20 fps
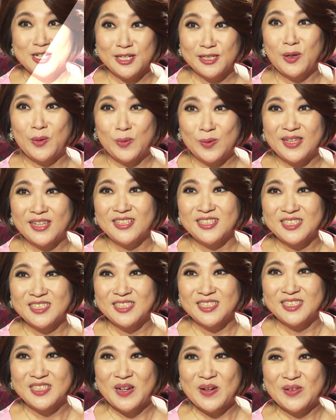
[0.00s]
生的蝴蝶
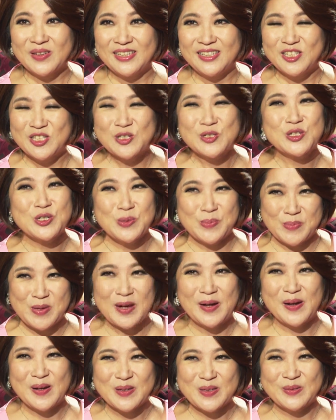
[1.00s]
效应，就是我们
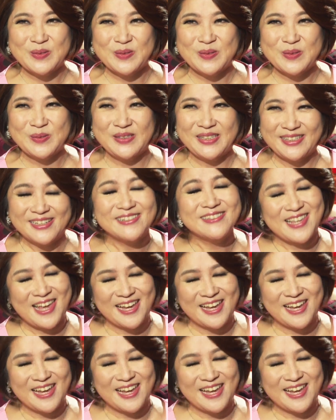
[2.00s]
要告诉你的